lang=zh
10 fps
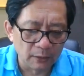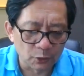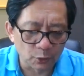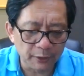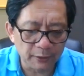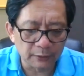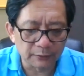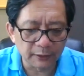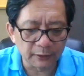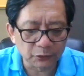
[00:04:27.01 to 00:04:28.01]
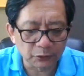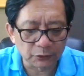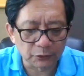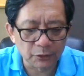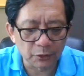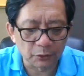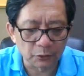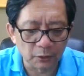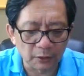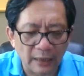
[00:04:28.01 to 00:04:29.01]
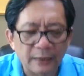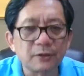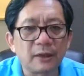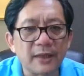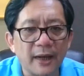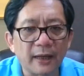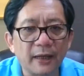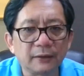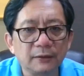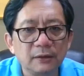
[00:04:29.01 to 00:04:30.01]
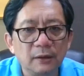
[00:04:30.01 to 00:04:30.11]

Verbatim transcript: 所以呢，这个事实就是说，他就要掩盖